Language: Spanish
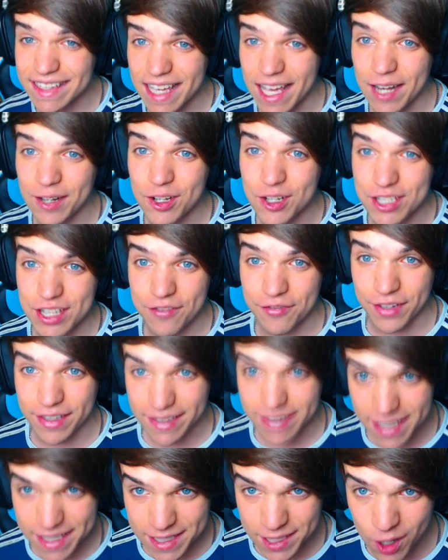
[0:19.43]
el coche
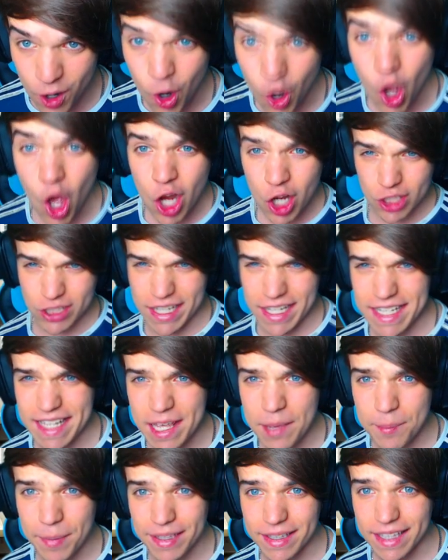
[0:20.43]
fantástico Lo tenéis ahí en
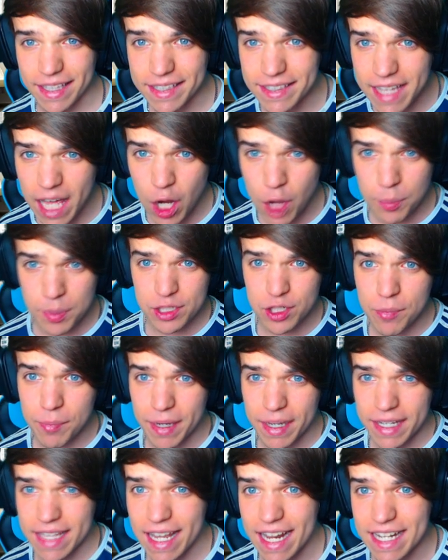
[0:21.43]
pantallita, lo podéis comprar
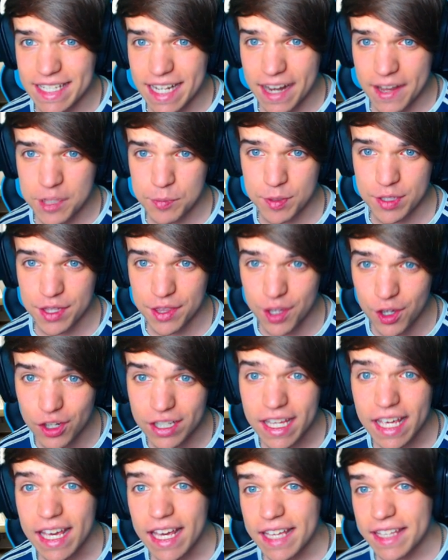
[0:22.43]
ya en la sala de exposición
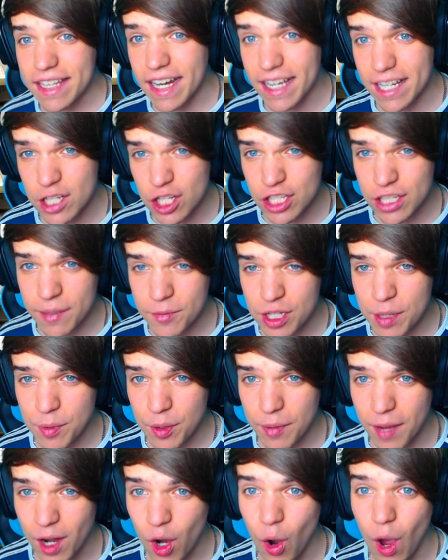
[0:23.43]
Y el caso es que vamos a probarlo,